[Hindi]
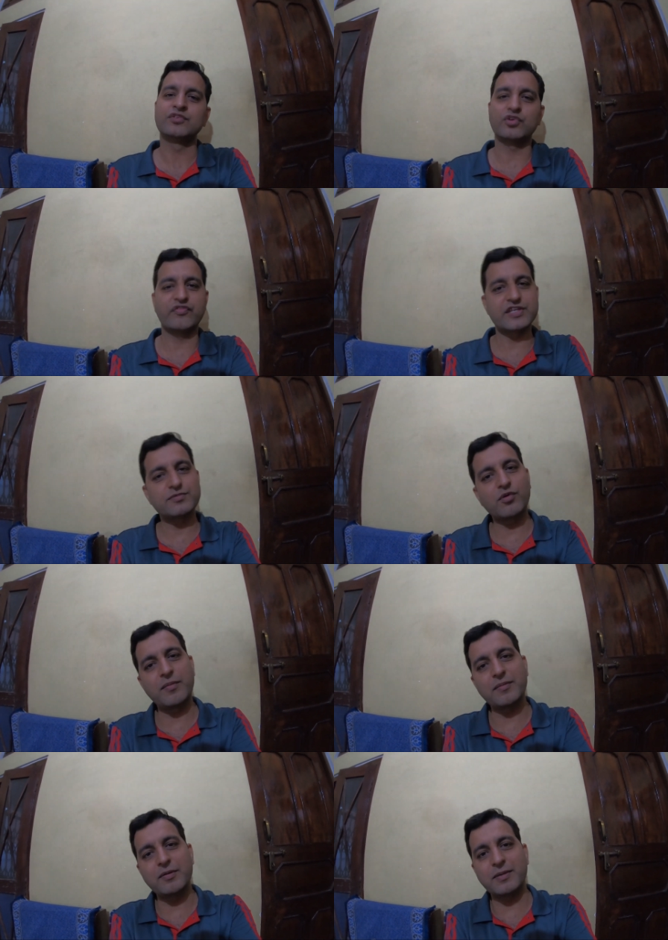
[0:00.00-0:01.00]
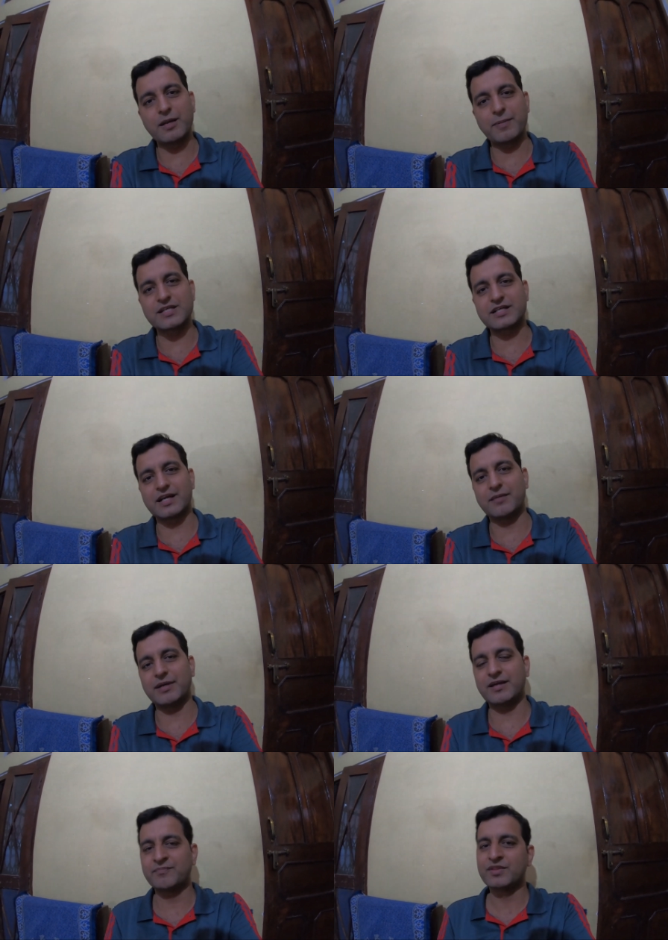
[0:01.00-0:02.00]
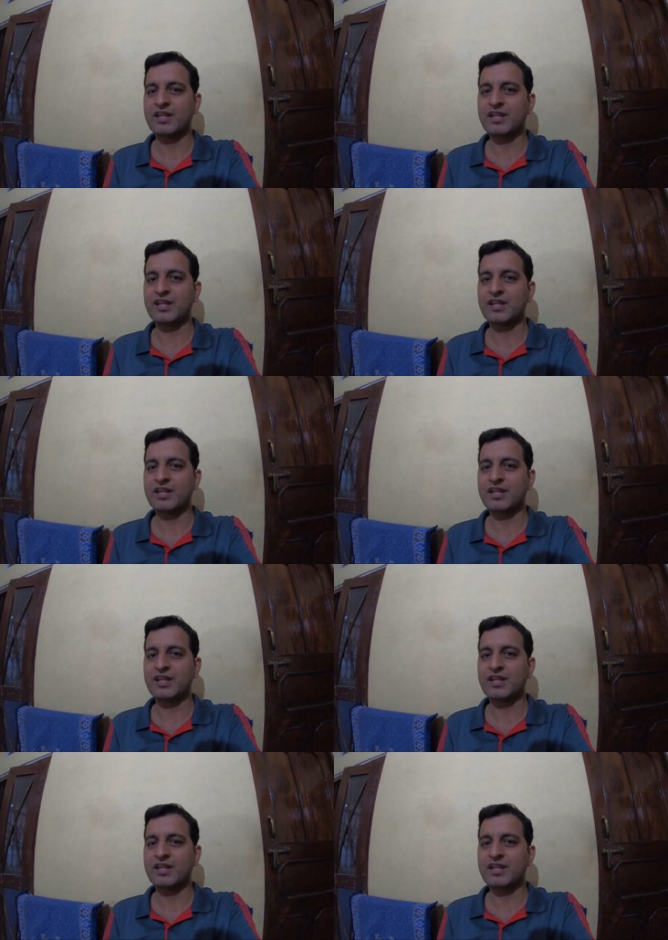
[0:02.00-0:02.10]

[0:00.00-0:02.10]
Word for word: तो फेसबुक में भी मेरे पेज का नाम है